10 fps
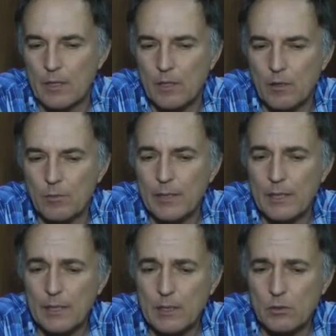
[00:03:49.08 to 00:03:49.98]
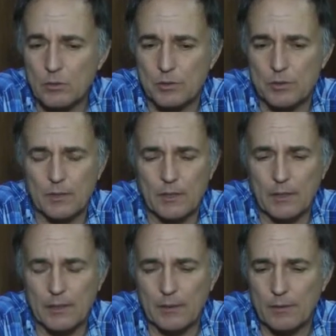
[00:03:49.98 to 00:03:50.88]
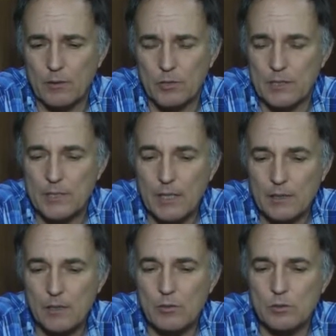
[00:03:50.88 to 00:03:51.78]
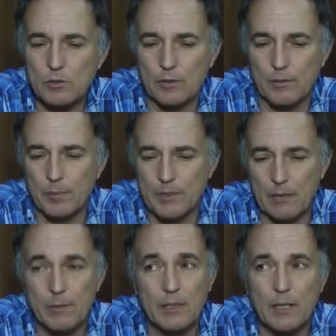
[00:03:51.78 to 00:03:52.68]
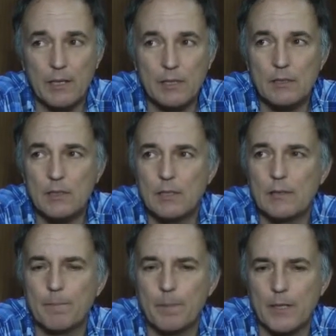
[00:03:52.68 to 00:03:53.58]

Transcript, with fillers: Los mercados, eh, los asiáticos, especialmente la India,